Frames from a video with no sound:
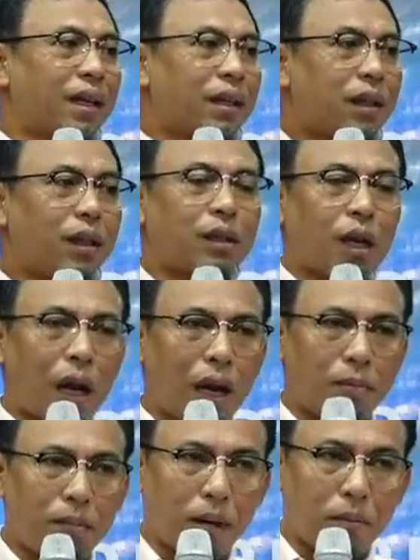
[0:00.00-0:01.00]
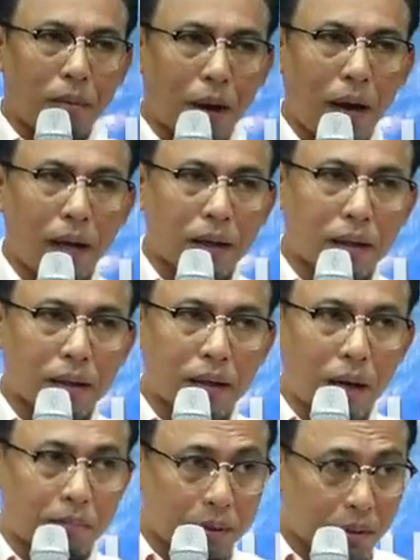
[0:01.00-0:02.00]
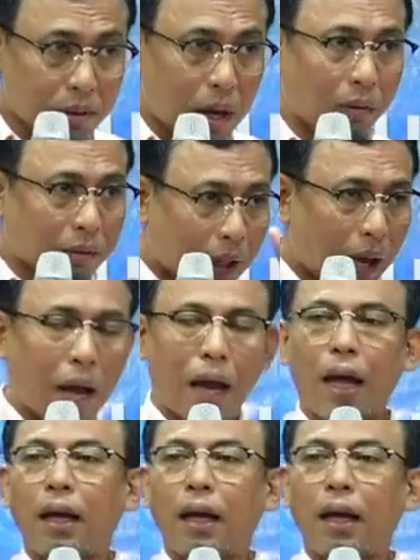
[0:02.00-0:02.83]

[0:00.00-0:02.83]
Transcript: ที่จะให้เป็นมหัรกับเจ้าสาวแต่